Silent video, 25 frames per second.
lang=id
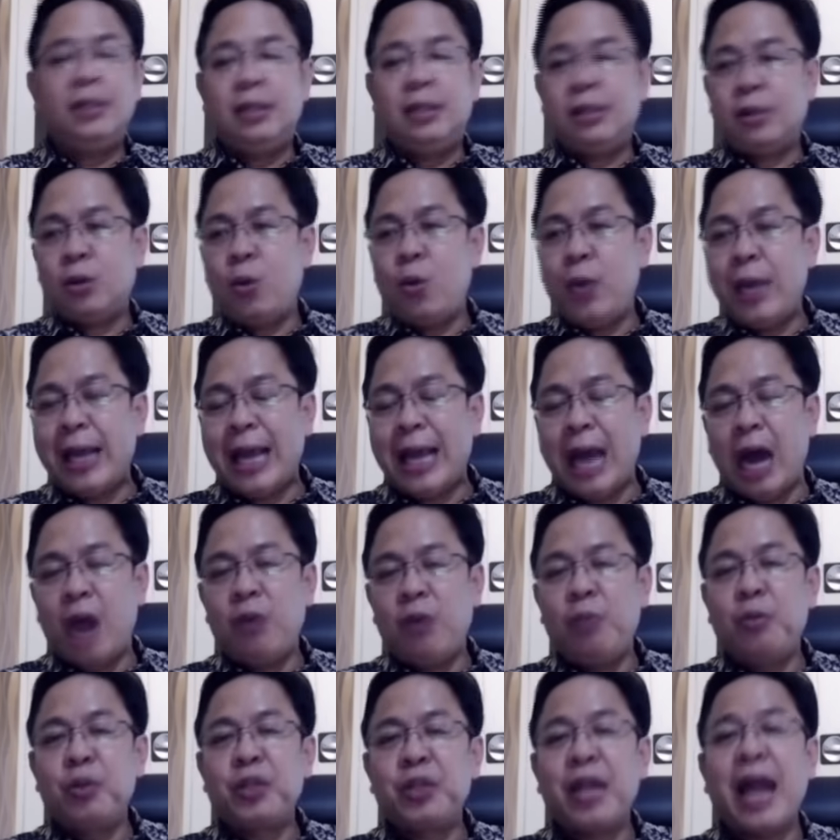quick
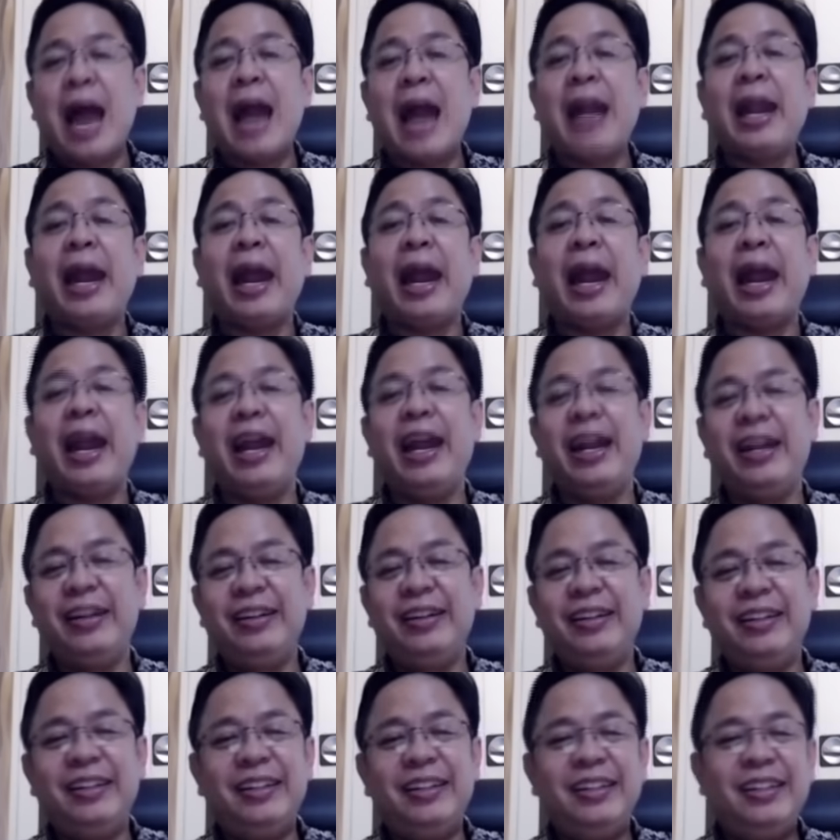count, menurut saya aneh.
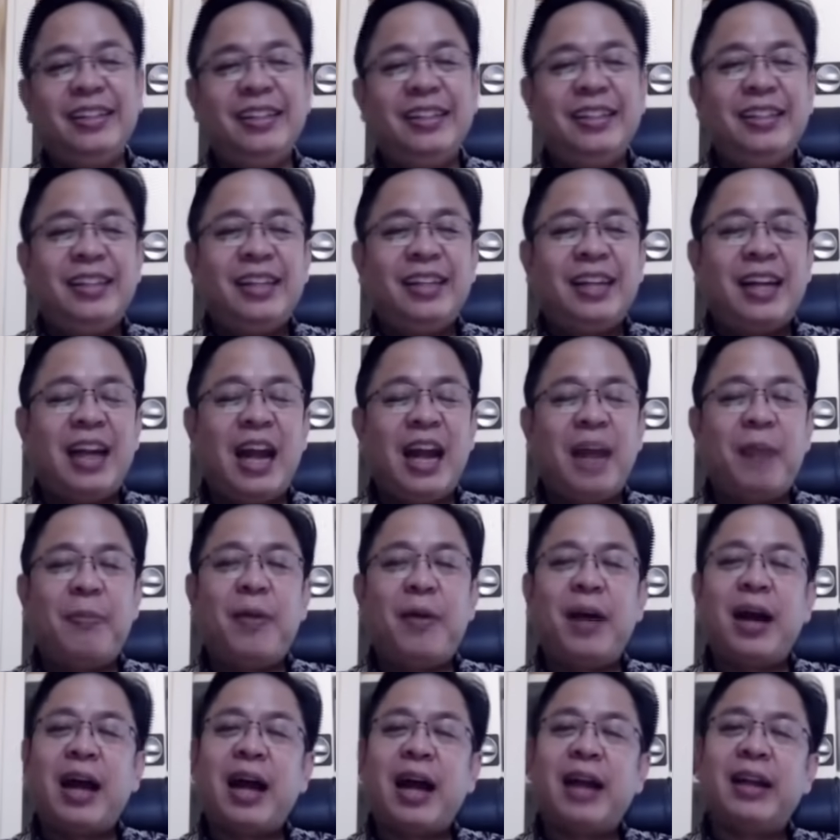
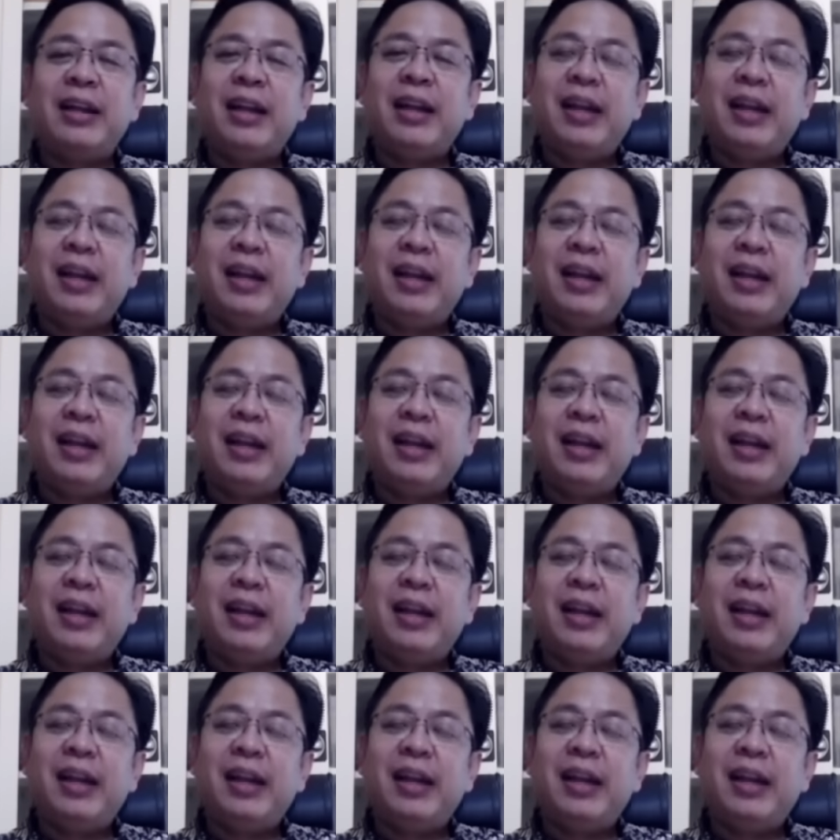Kenapa? Karena